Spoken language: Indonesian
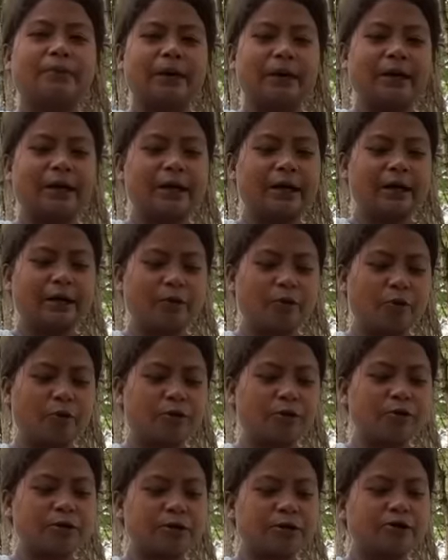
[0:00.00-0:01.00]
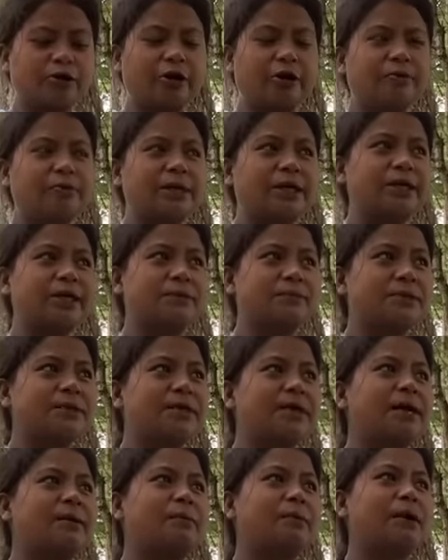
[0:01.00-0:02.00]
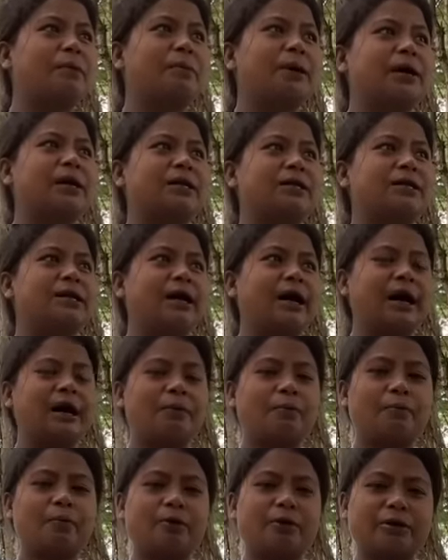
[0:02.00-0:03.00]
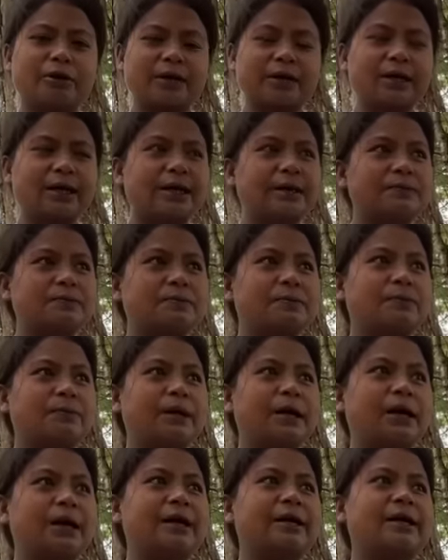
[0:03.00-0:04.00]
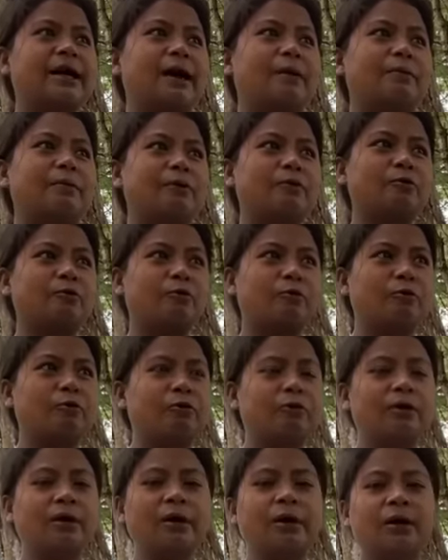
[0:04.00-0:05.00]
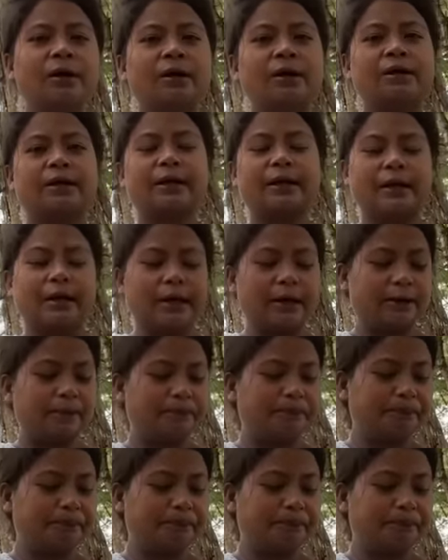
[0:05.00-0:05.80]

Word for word: badai na po nong stoin mencem senam bangat ya apo ni kering sungar ya, lej api ukun te